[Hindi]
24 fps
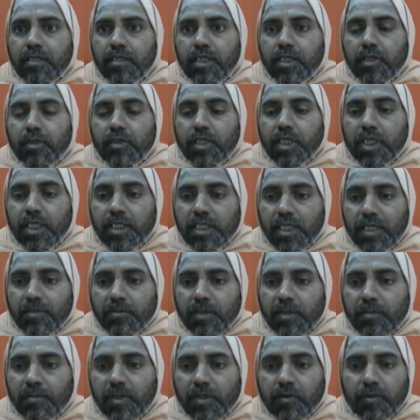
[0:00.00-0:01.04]
देखो गीता
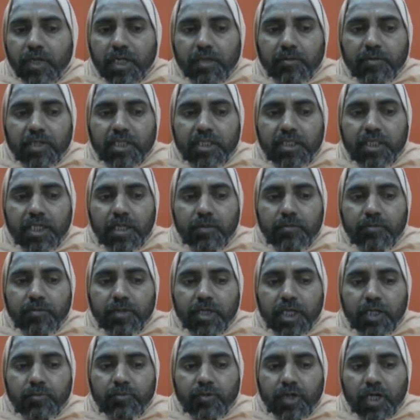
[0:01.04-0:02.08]
में भी भगवान यम
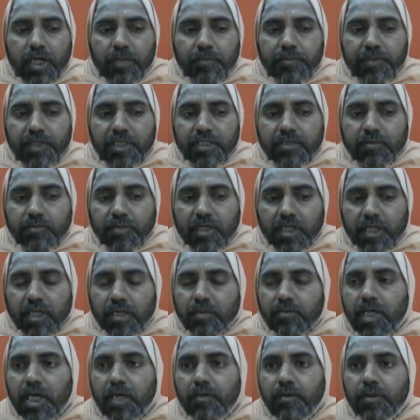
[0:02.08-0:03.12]
यम वापी
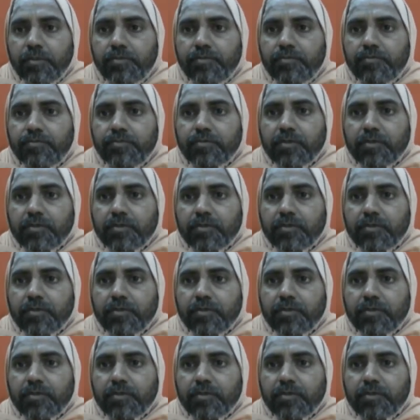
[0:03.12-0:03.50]
स्मरण भावम